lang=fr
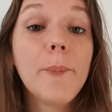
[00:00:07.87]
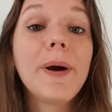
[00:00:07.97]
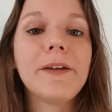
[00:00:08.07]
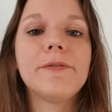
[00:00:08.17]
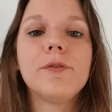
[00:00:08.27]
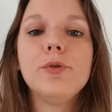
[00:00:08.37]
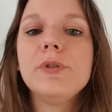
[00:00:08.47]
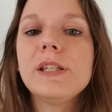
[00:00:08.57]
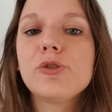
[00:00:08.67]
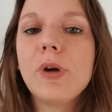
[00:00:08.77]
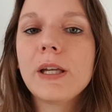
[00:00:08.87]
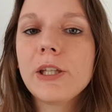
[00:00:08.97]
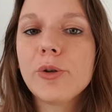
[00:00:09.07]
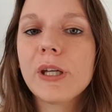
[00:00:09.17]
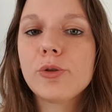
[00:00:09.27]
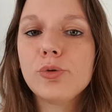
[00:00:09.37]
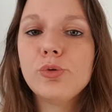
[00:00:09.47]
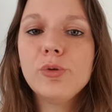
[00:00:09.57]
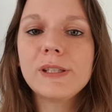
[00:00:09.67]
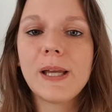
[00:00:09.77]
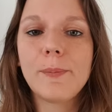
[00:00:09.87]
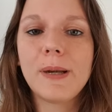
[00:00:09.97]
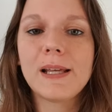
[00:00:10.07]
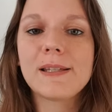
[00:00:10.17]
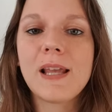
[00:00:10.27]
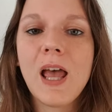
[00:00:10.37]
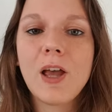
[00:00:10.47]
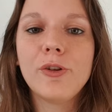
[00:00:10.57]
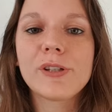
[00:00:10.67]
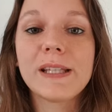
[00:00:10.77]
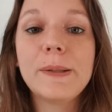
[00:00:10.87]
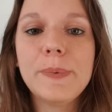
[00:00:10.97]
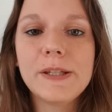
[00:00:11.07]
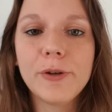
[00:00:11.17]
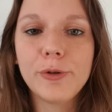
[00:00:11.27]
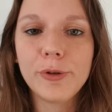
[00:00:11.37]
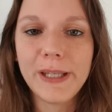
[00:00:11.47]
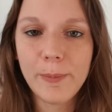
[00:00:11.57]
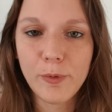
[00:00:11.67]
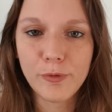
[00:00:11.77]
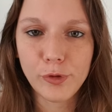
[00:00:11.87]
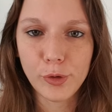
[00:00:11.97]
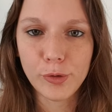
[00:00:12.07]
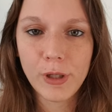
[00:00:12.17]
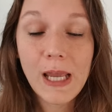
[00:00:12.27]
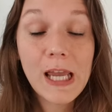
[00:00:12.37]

Bref, une histoire qui aurait toute sa place dans un épisode de Game of Thrones.